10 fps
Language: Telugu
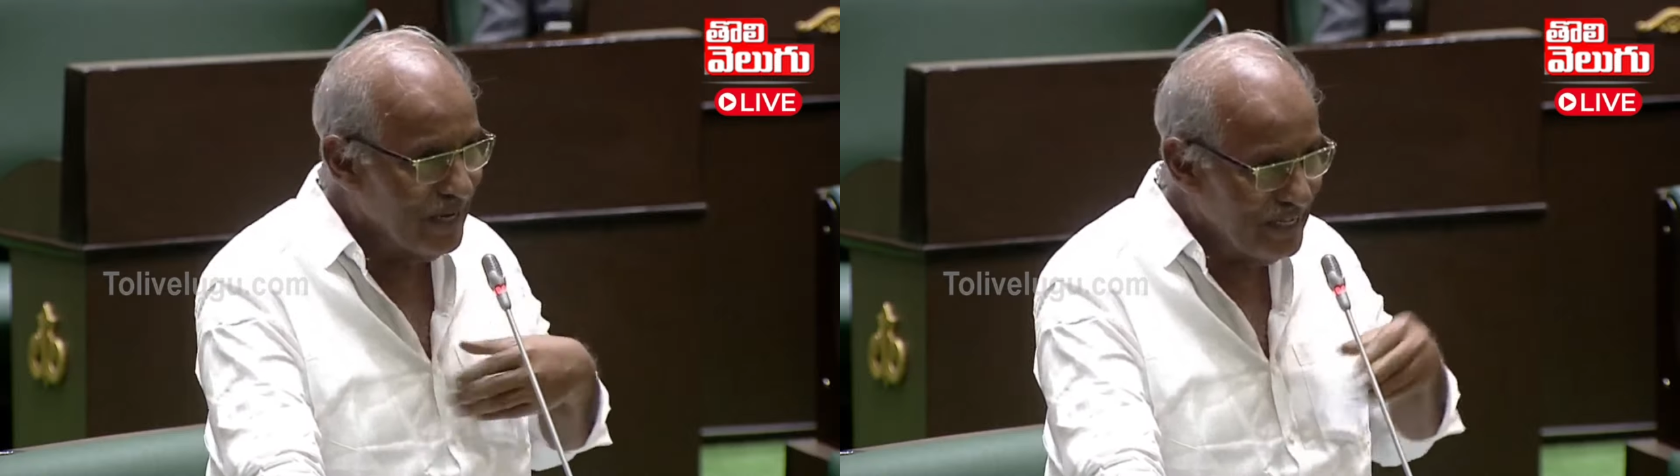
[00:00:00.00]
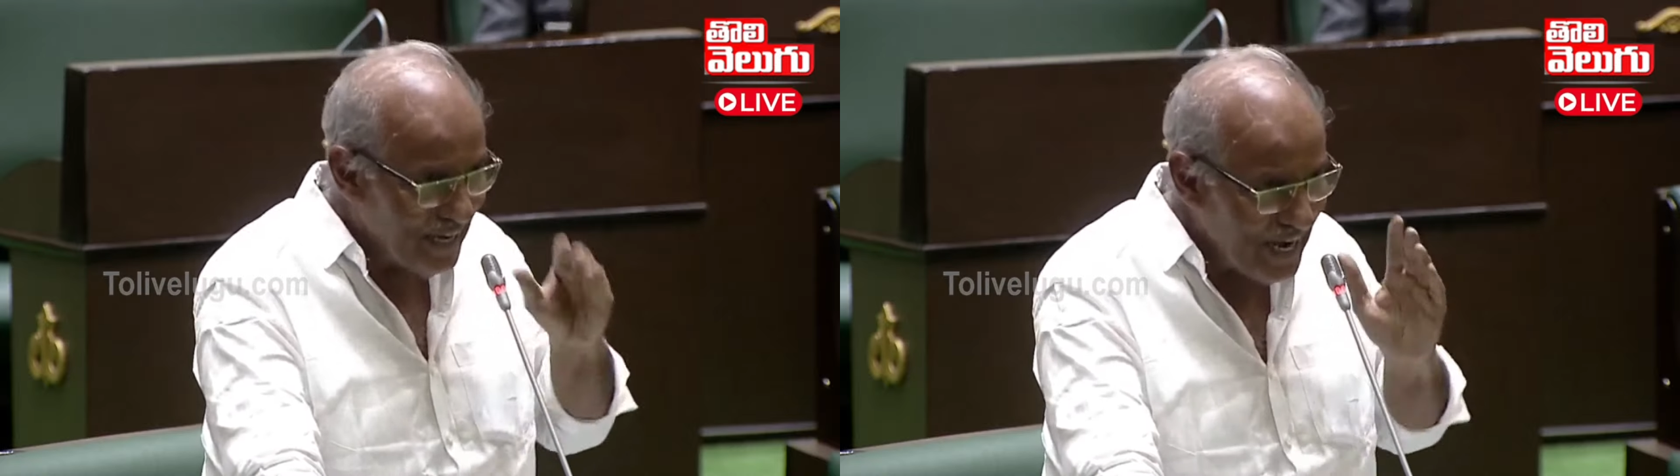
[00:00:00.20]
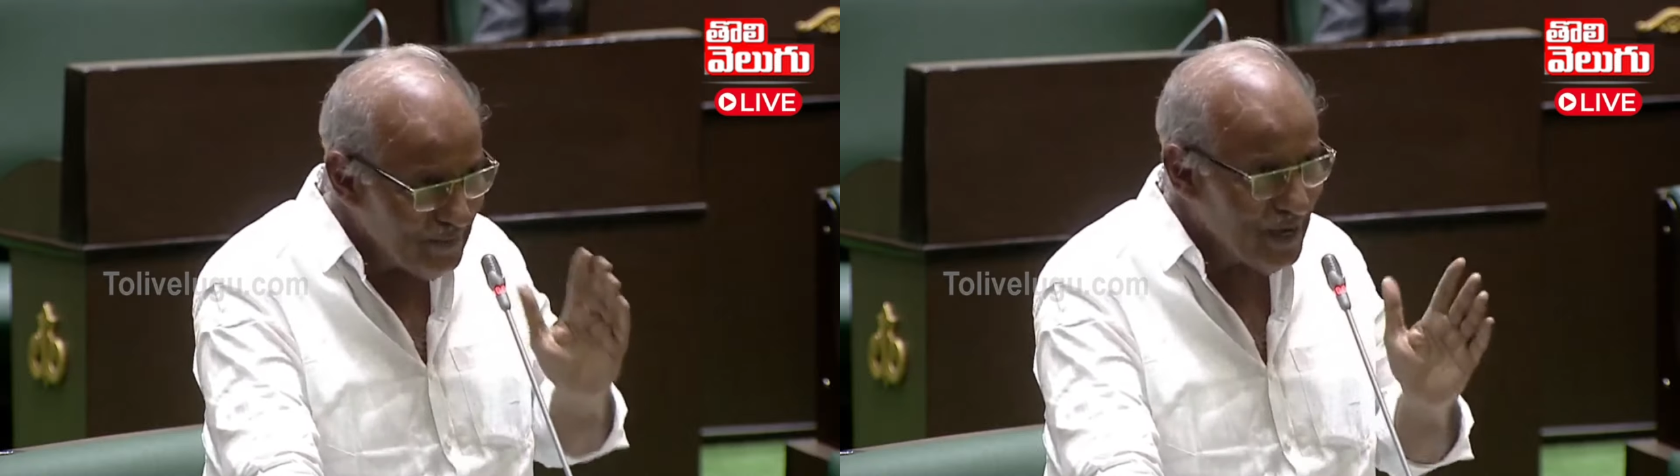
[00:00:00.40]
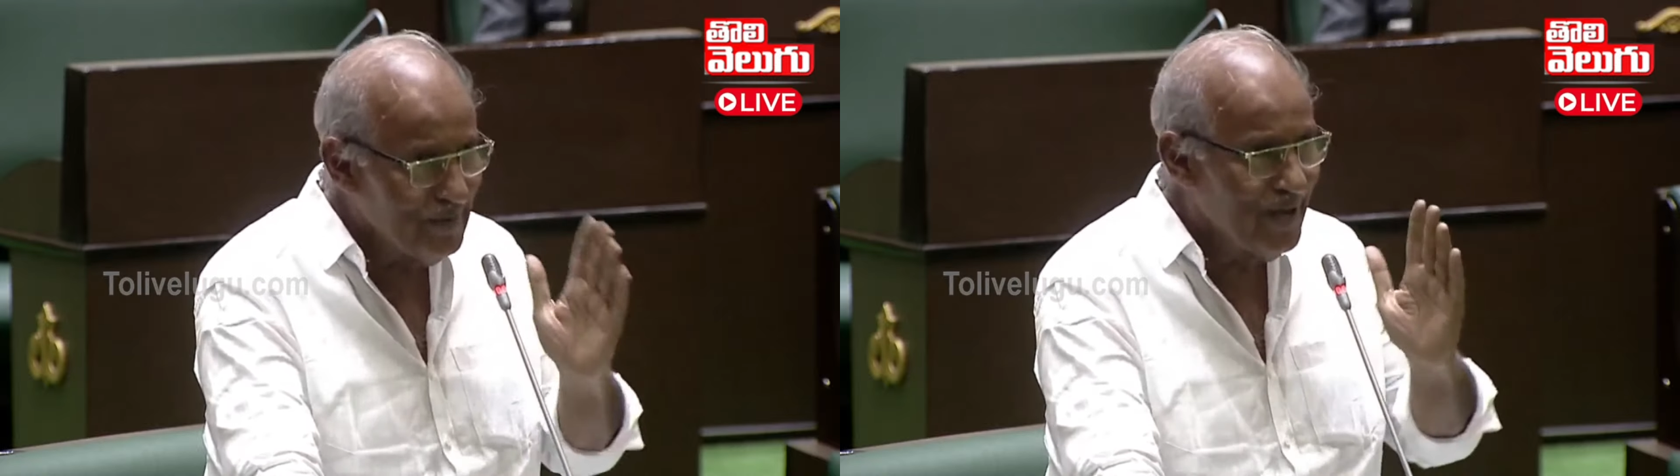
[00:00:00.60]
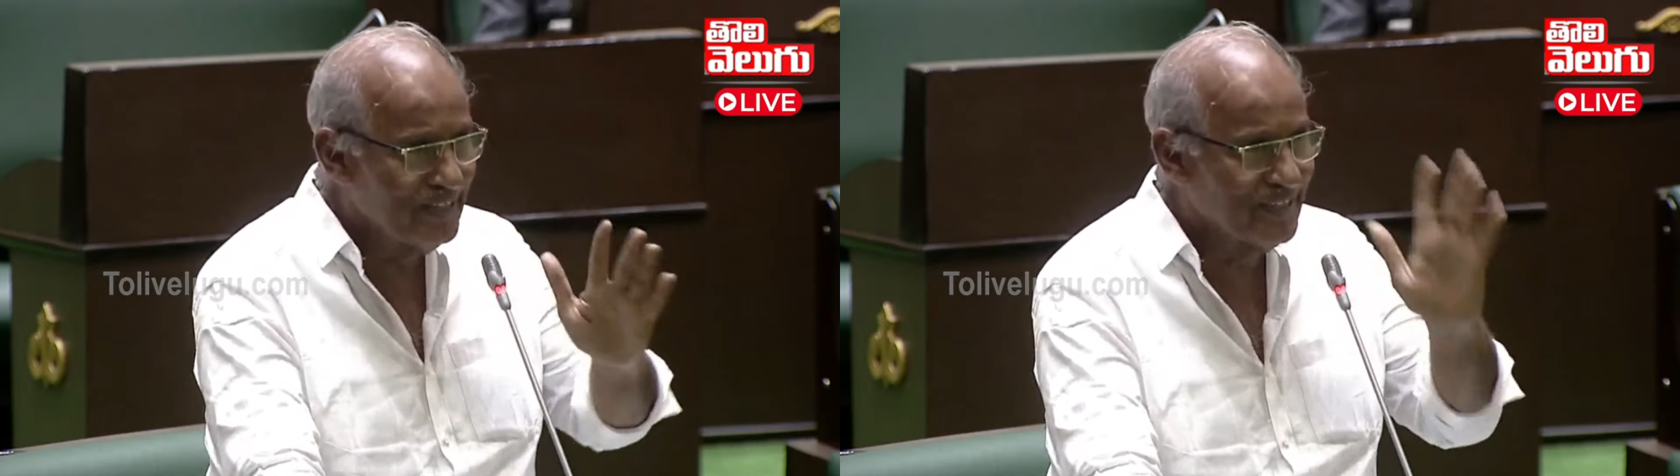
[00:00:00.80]
బై నేమ్
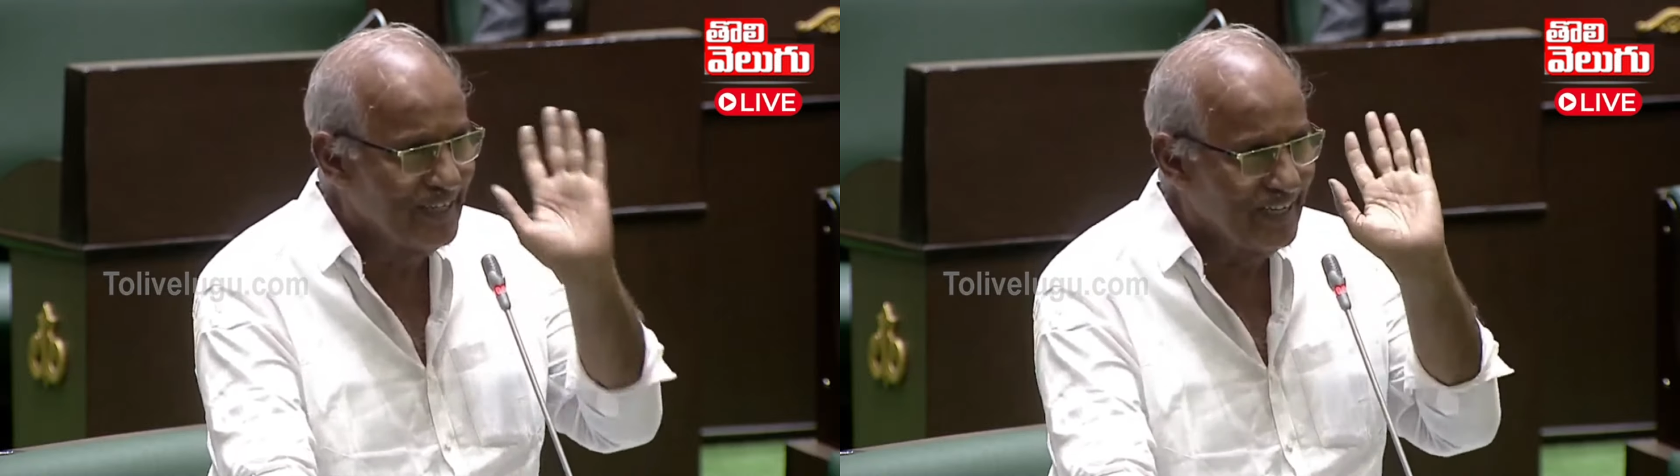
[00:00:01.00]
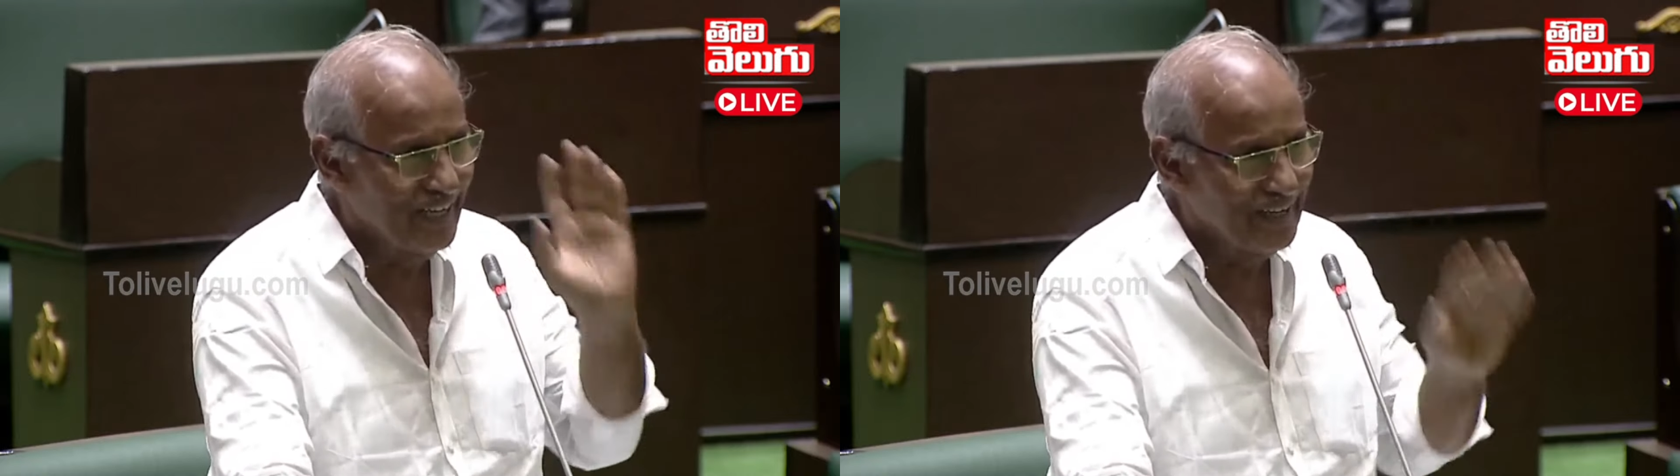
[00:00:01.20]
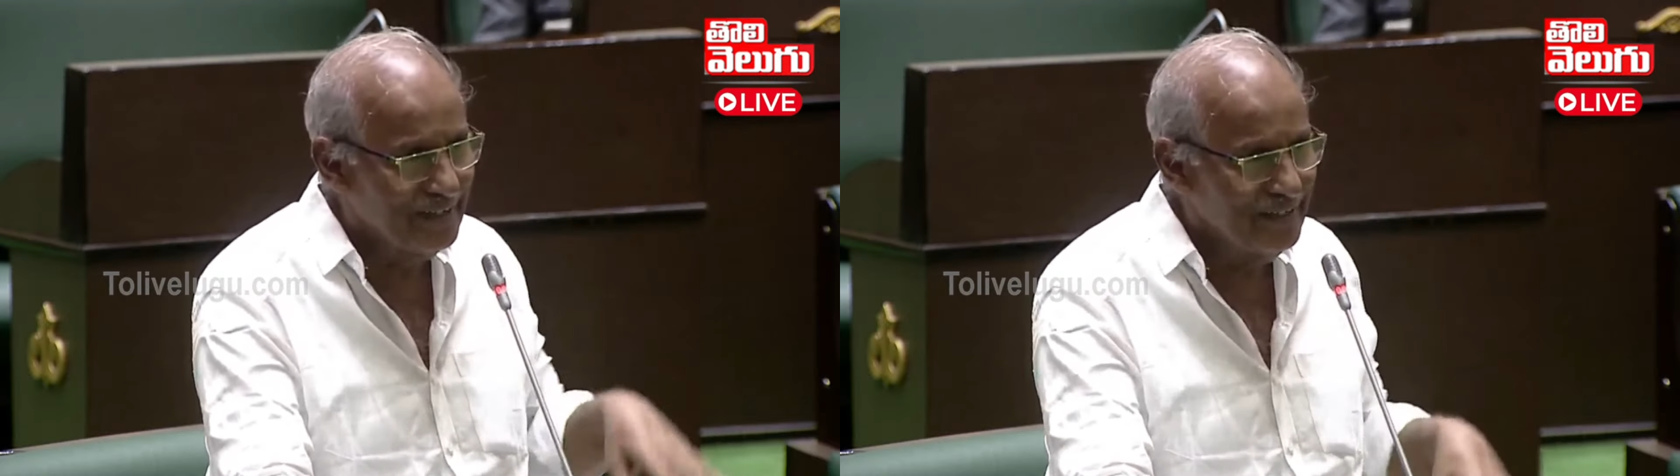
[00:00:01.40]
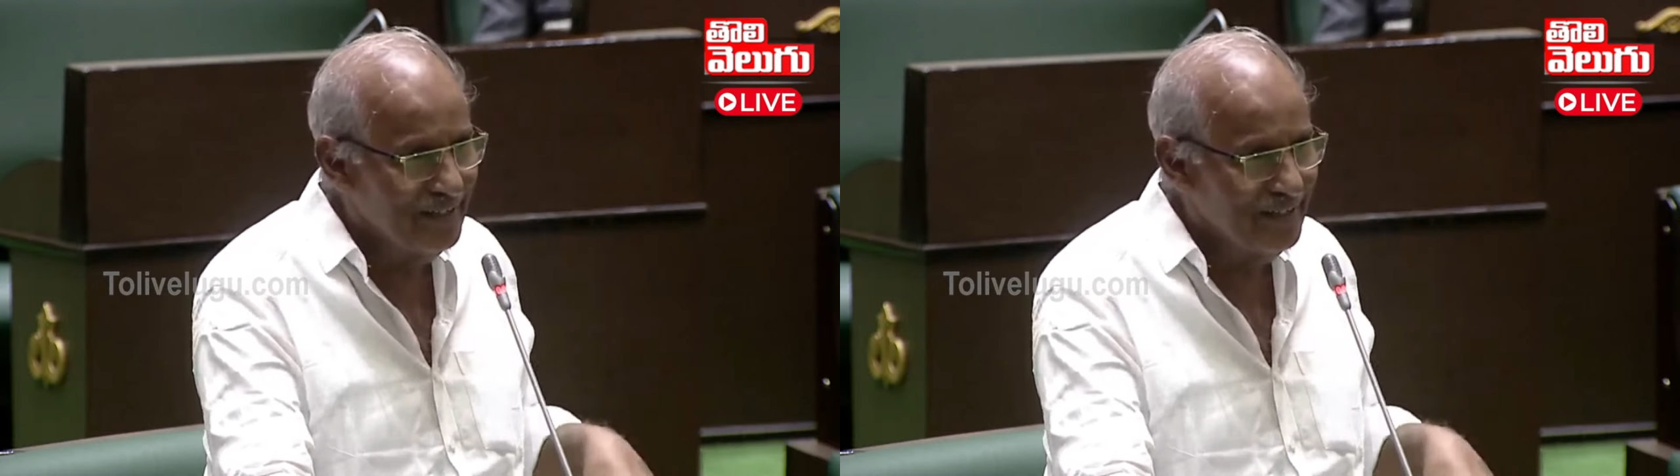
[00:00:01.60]
ఐ మెన్షన్ హియర్